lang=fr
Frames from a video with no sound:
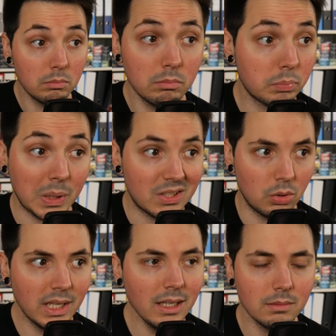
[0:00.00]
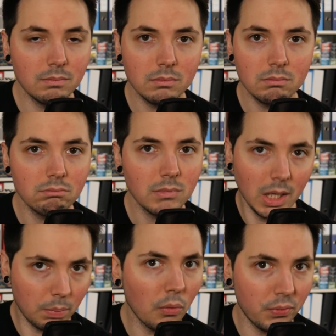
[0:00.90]
personnels et
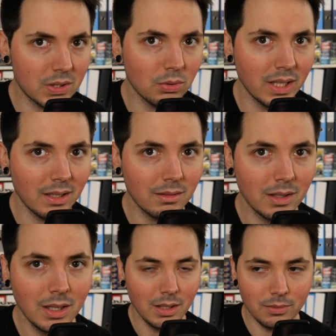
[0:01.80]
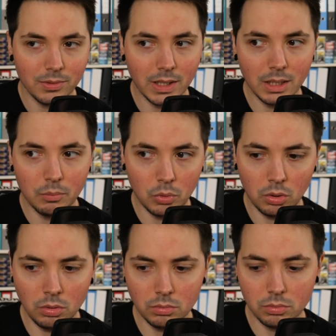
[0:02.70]
professionnels.
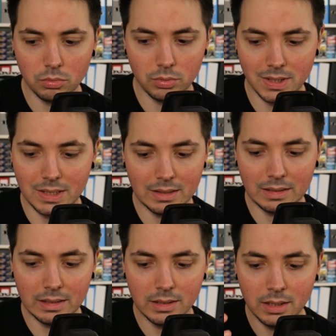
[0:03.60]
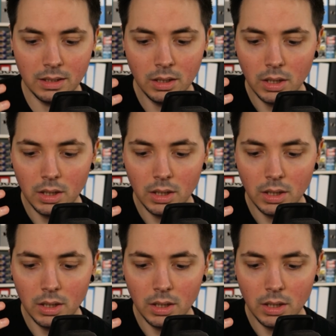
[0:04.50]
Vraiment, cette année...